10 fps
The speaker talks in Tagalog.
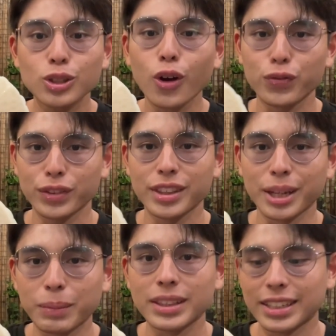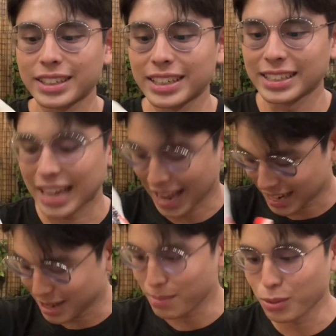soft ng material niya.
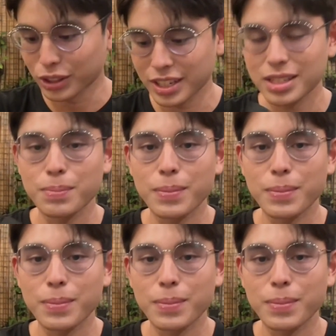Ang lambot niya sa